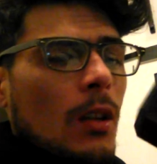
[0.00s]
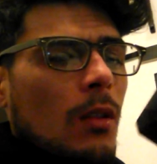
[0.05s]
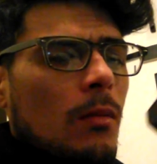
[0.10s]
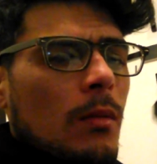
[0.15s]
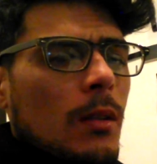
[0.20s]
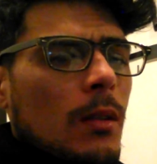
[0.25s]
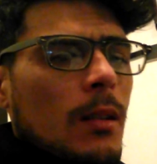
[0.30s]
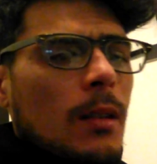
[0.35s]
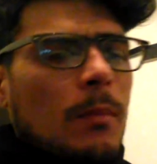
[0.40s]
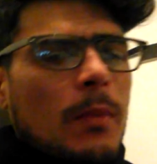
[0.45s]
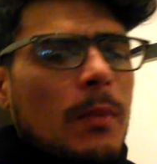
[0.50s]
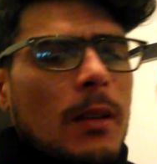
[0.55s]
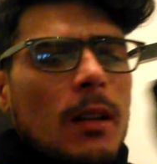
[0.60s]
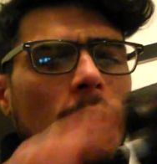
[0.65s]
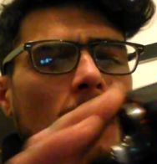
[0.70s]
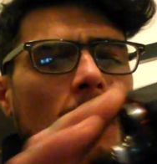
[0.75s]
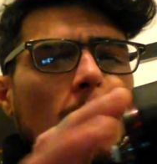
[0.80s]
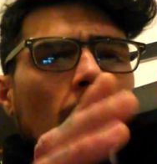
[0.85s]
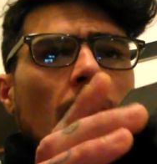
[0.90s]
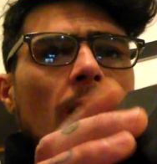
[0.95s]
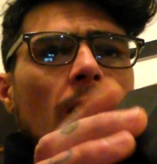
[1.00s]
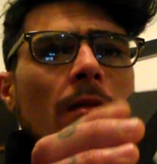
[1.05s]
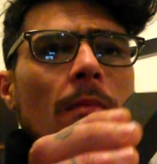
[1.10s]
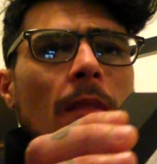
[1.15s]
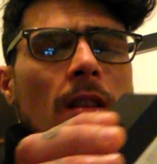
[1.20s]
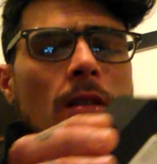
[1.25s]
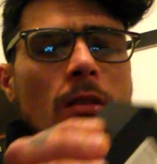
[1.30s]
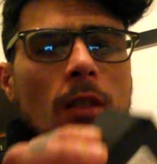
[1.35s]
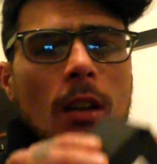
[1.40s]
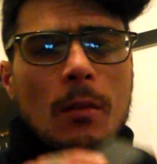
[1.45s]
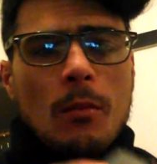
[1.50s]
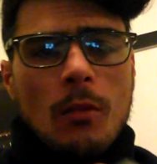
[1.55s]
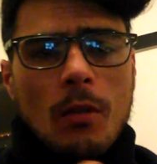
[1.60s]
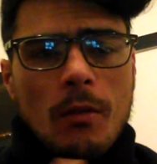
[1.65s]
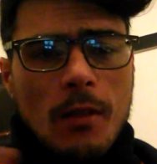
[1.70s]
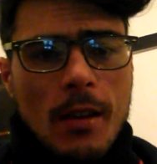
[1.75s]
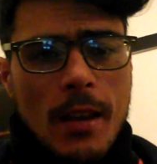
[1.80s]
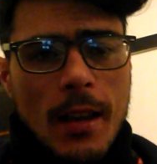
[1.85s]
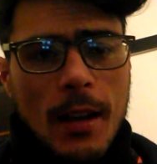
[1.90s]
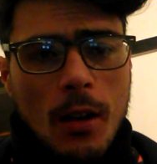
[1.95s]
Comment ça s'appelle, là Quand master ils m'ont
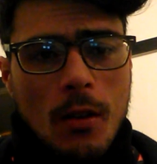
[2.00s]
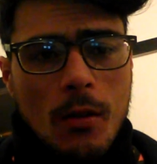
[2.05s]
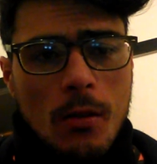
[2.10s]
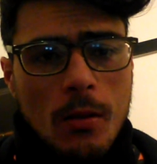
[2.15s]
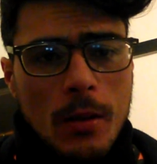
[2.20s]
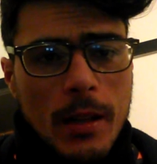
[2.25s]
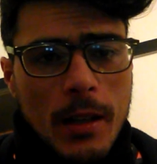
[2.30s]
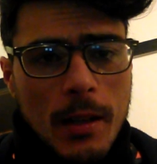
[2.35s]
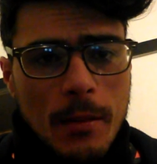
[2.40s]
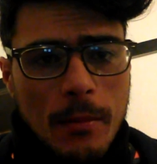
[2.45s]
envoyé un colis,